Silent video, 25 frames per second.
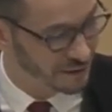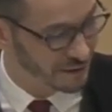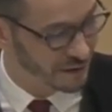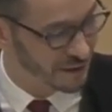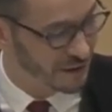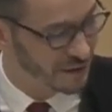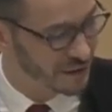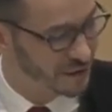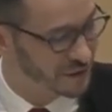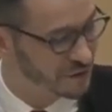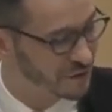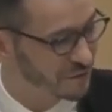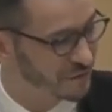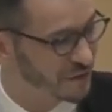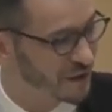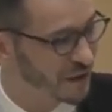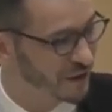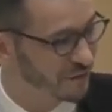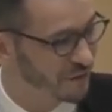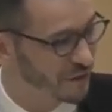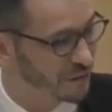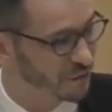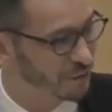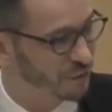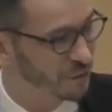хранится в
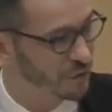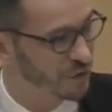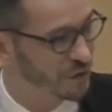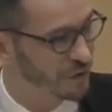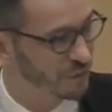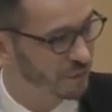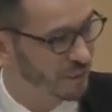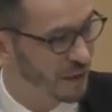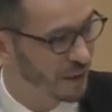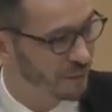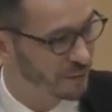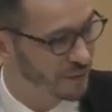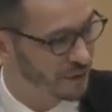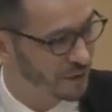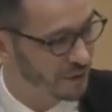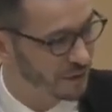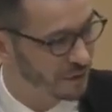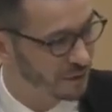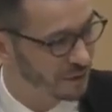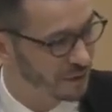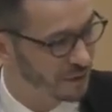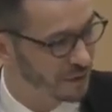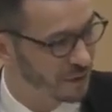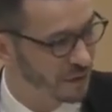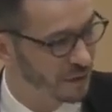соответствующей
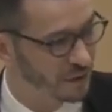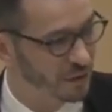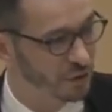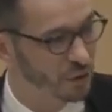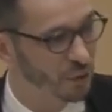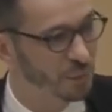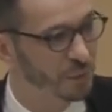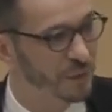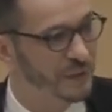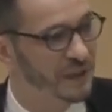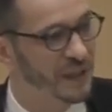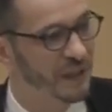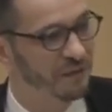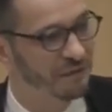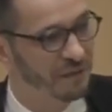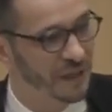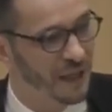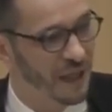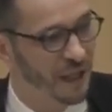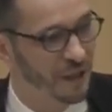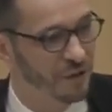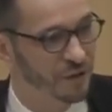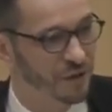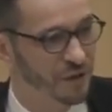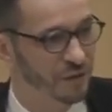папке – но
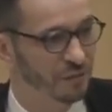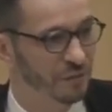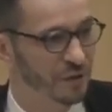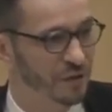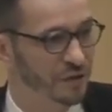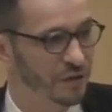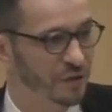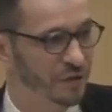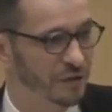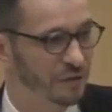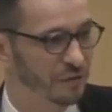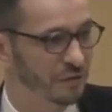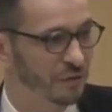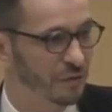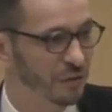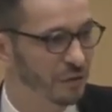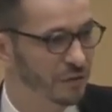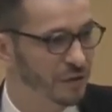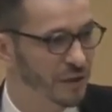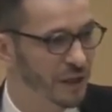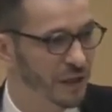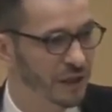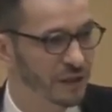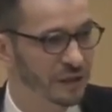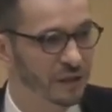подавляющее большинство
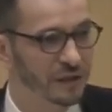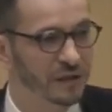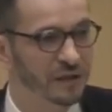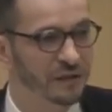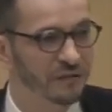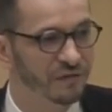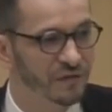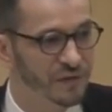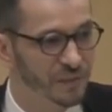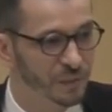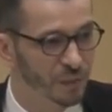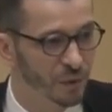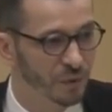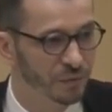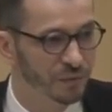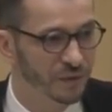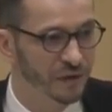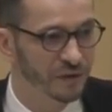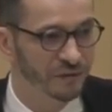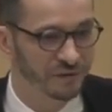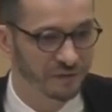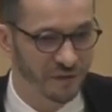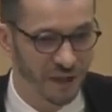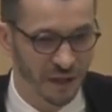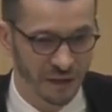людей не
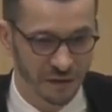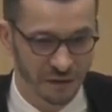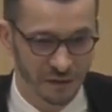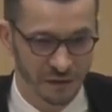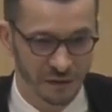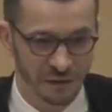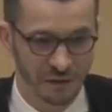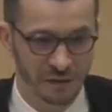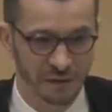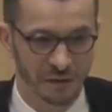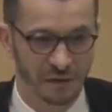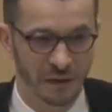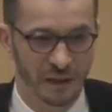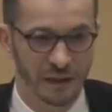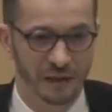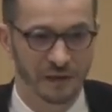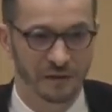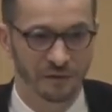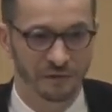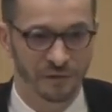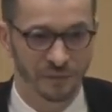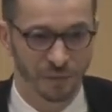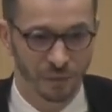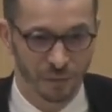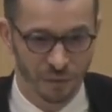вспомнит факта.
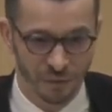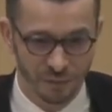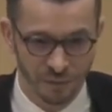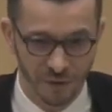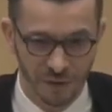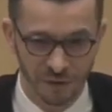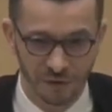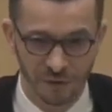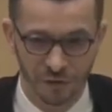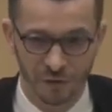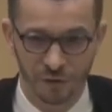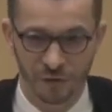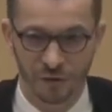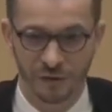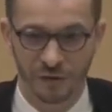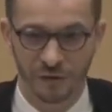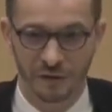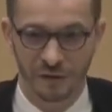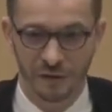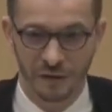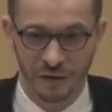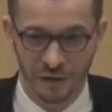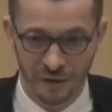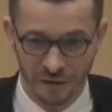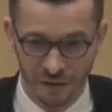Они вспомнят, что
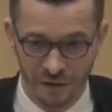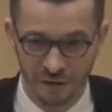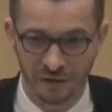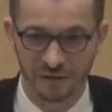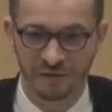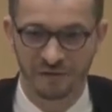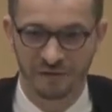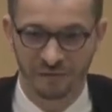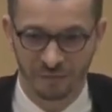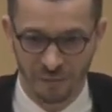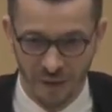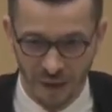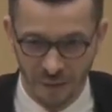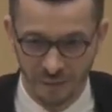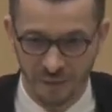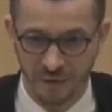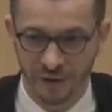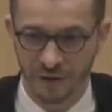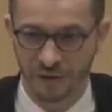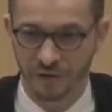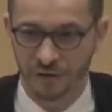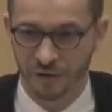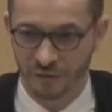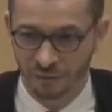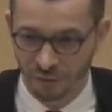это лежит в
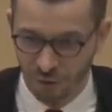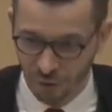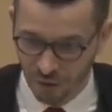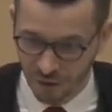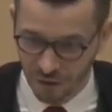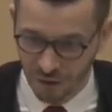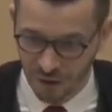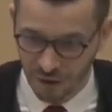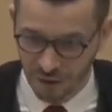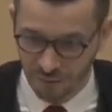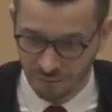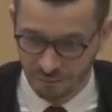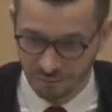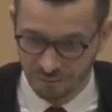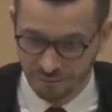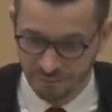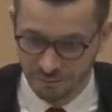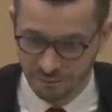папке «Животные».